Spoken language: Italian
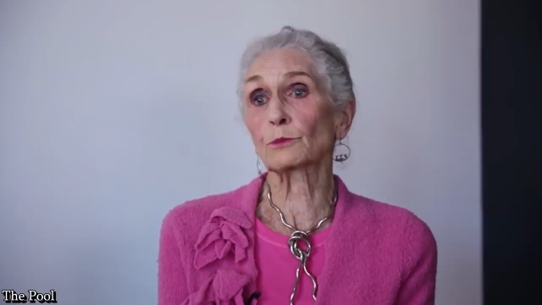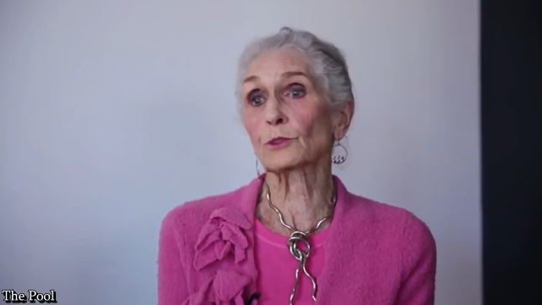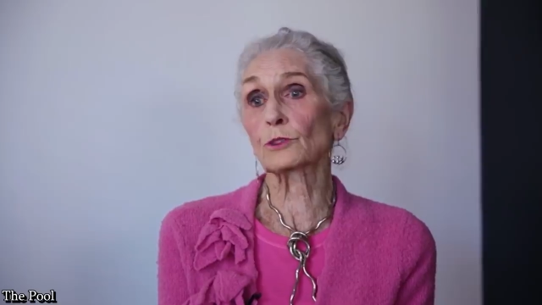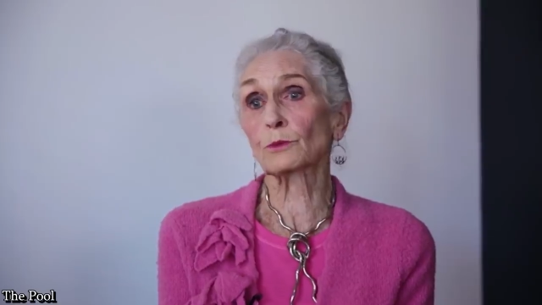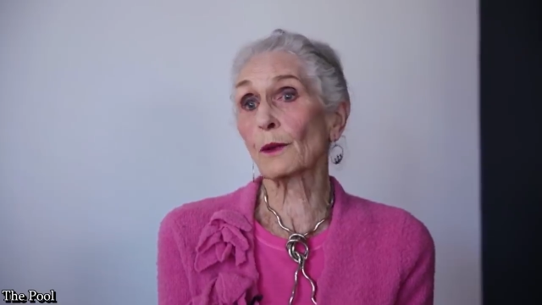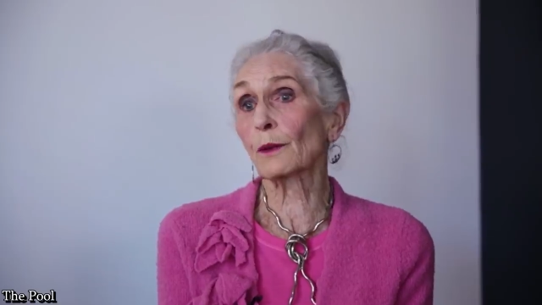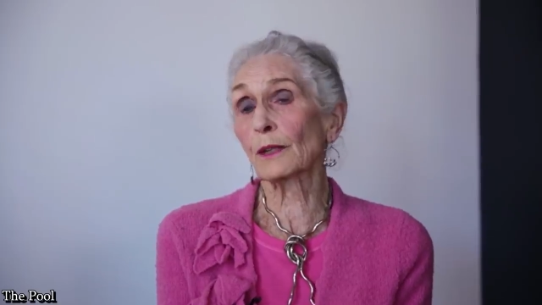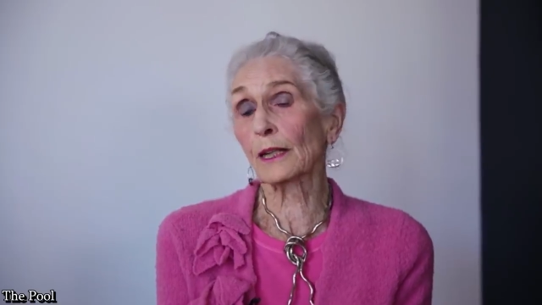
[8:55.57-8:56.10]
ha
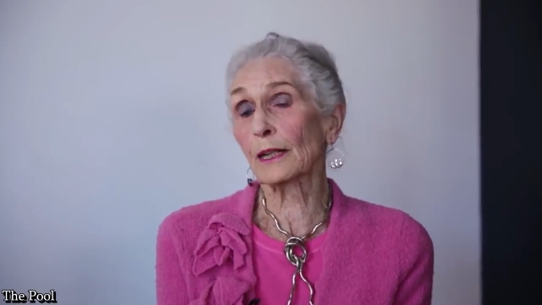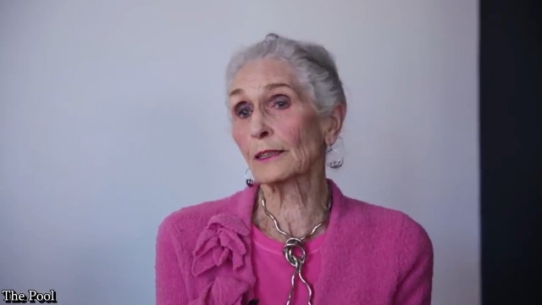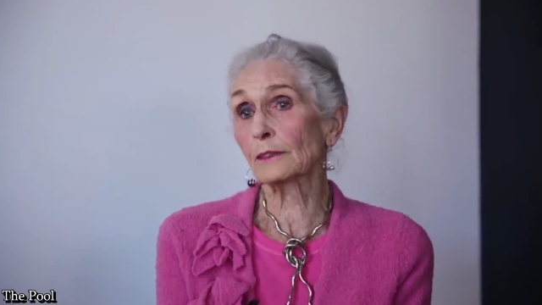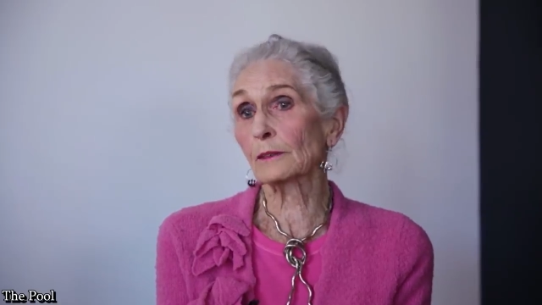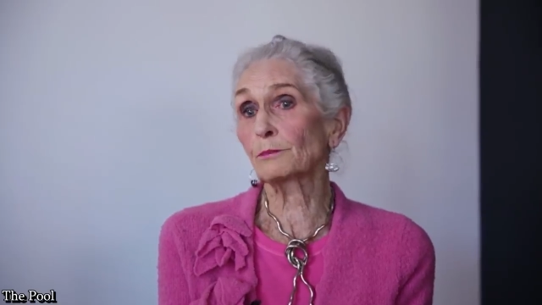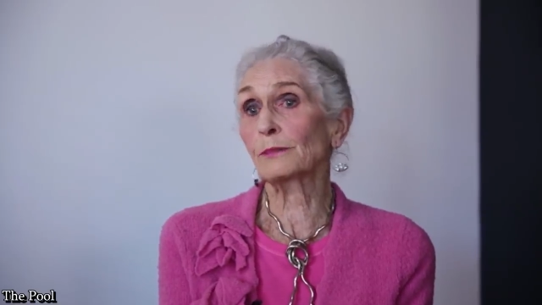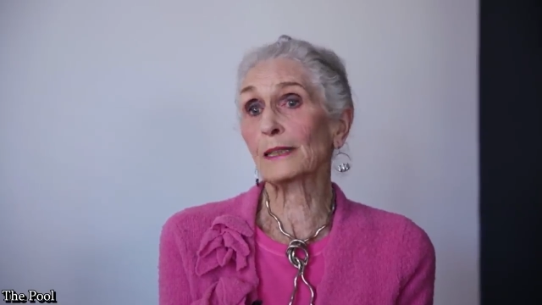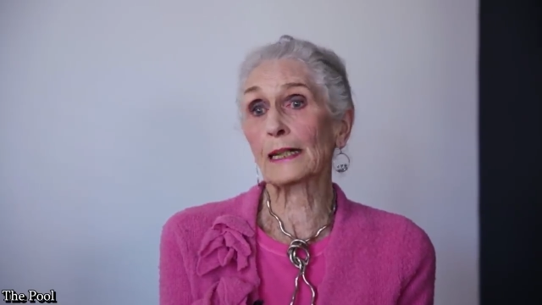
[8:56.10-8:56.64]
lavorato
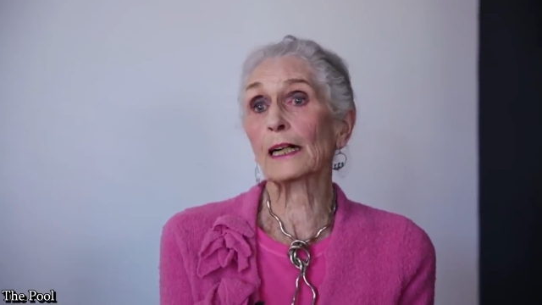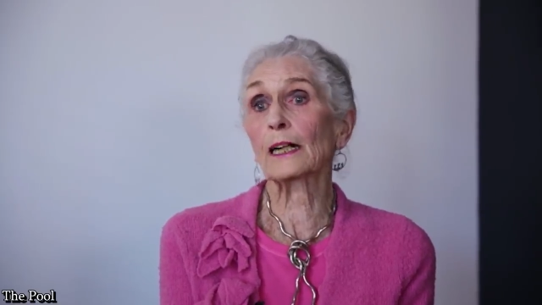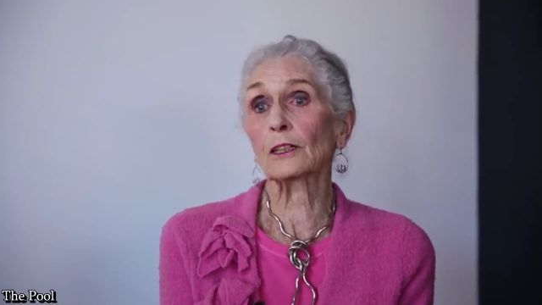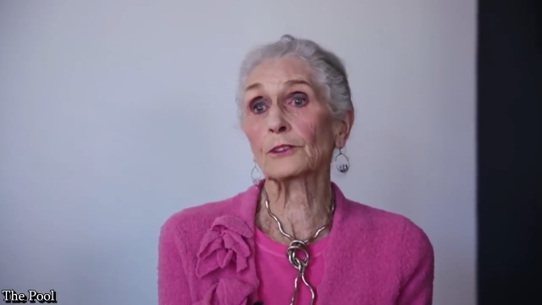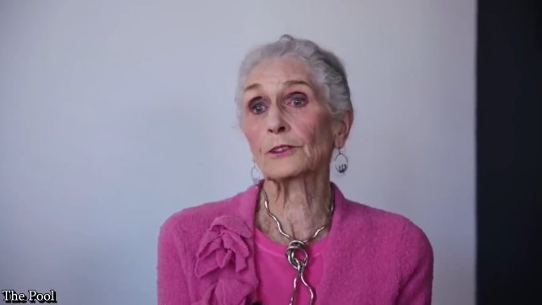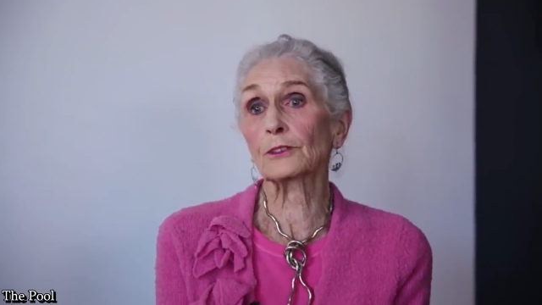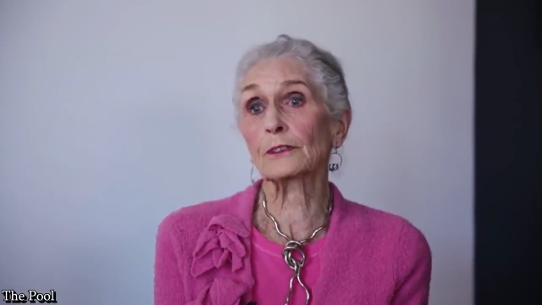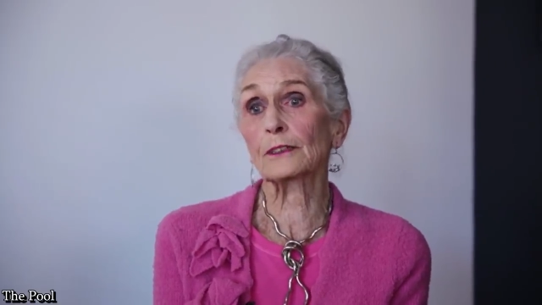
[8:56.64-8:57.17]
nell'industria
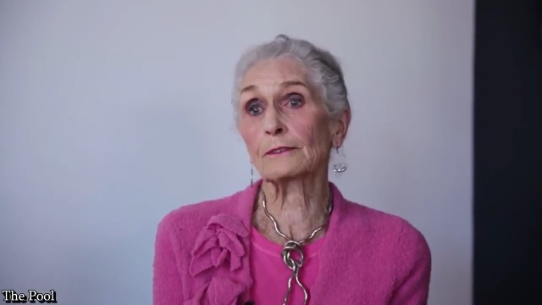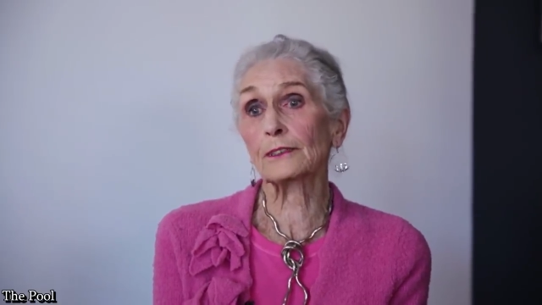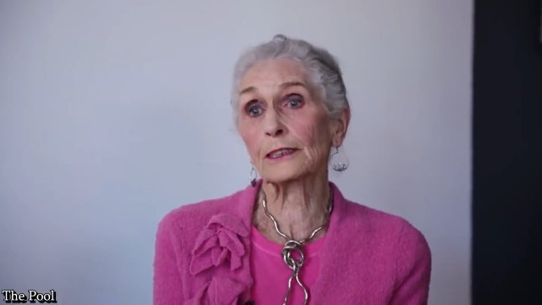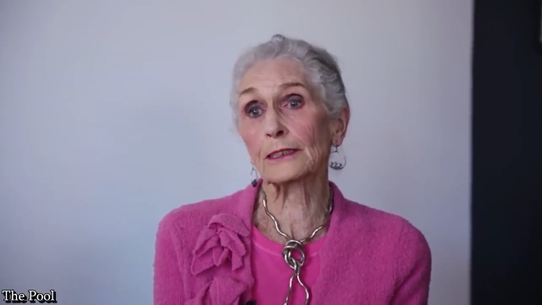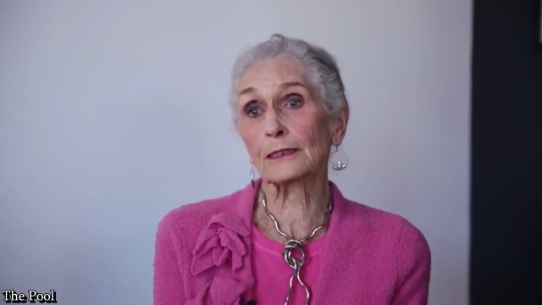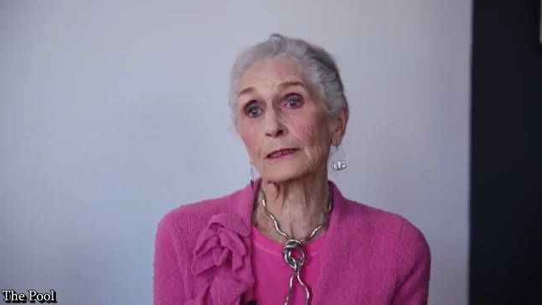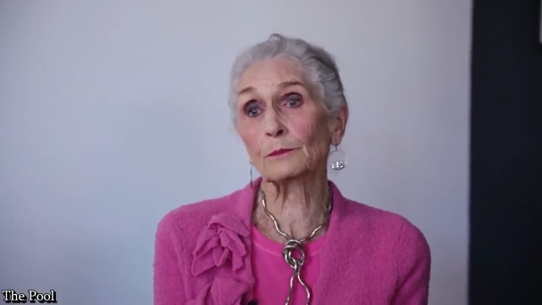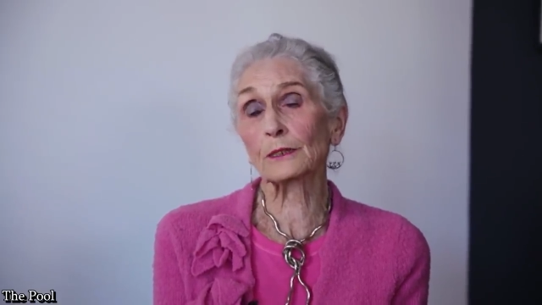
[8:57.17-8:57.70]
per ben
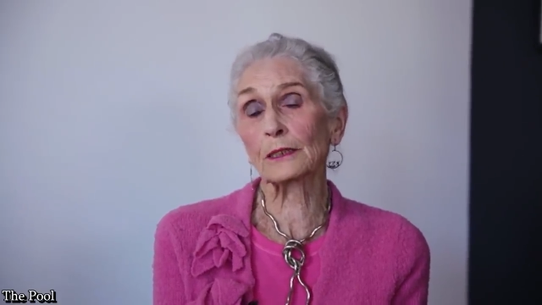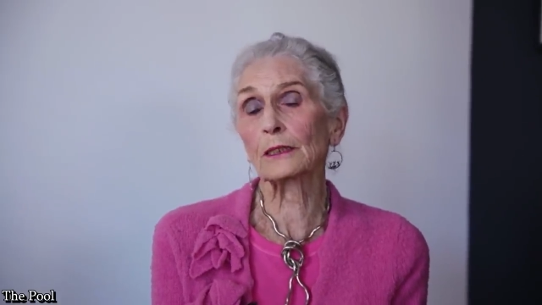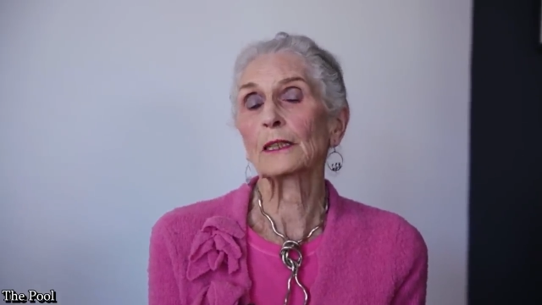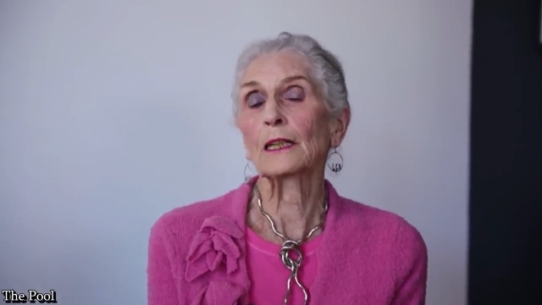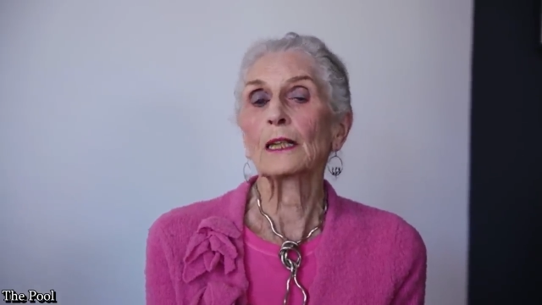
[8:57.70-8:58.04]
70